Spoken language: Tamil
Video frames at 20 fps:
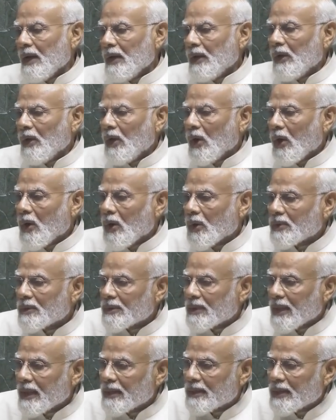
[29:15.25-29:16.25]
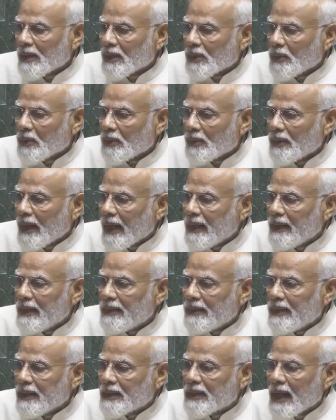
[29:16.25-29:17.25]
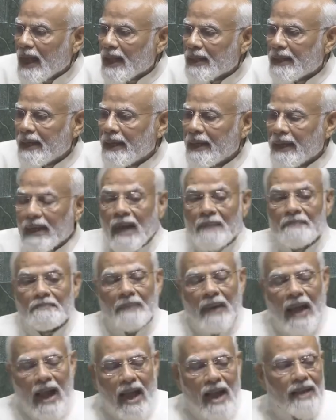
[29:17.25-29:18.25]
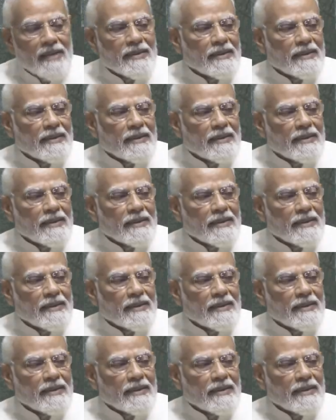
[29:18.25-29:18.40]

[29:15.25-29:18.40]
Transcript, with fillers: மக்களாட்சி முறைக்கு புதிய திசைகளுக்கும் முயற்சியில்